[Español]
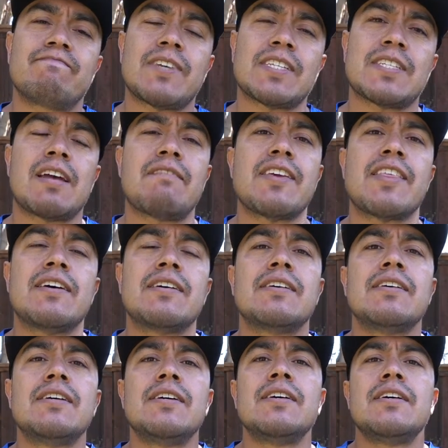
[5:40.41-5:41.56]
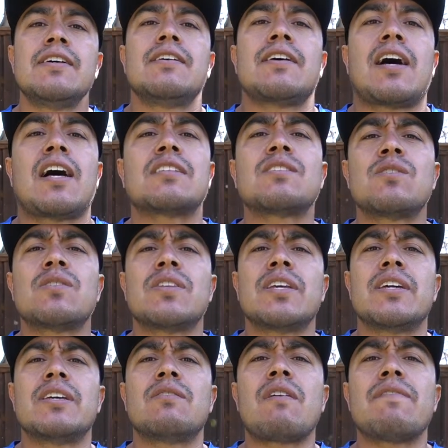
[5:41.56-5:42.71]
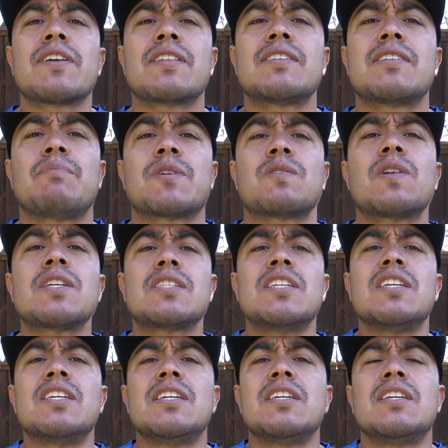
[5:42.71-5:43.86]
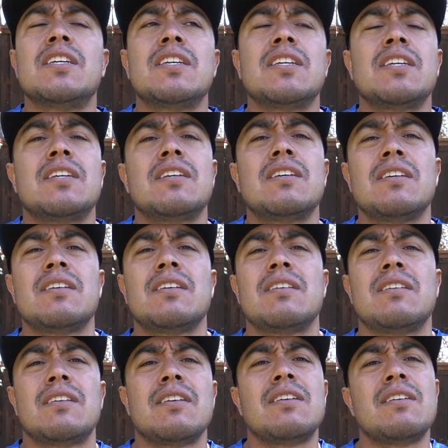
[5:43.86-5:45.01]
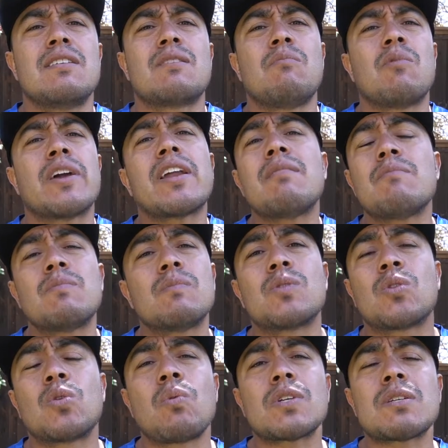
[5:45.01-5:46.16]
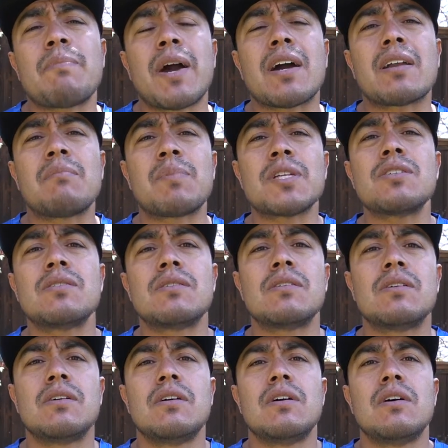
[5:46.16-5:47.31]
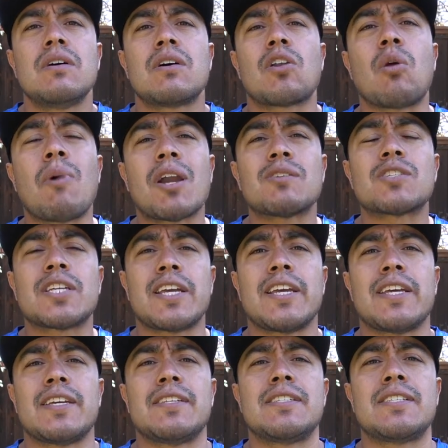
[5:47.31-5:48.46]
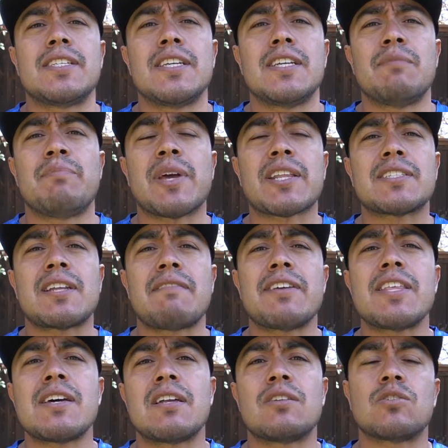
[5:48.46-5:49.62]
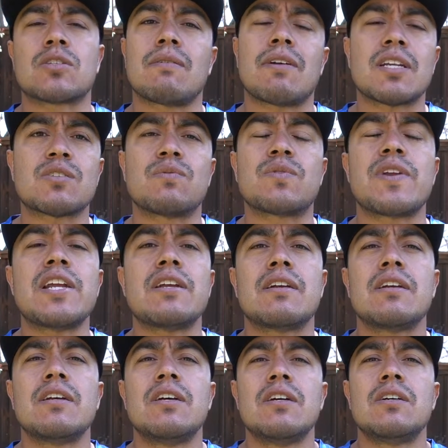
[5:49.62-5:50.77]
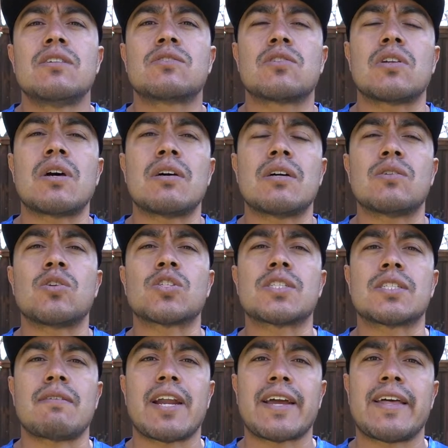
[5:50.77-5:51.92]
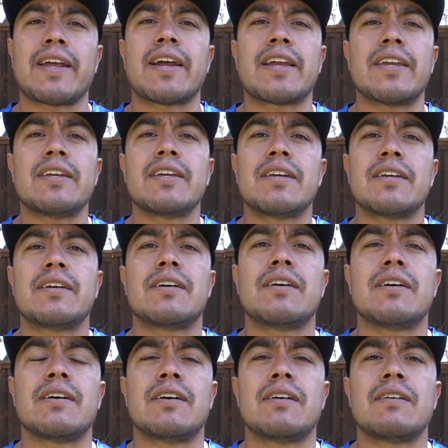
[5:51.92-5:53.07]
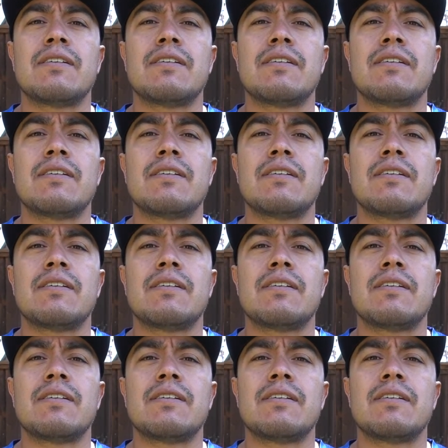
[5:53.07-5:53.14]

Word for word: así la vida. Hazlo donde no afecte a esa persona si, y como quiera, tú vas a pagar el precio. Lo malo es que si pierdes la vida, los que van a sufrir son los que se van a quedar aquí, eh,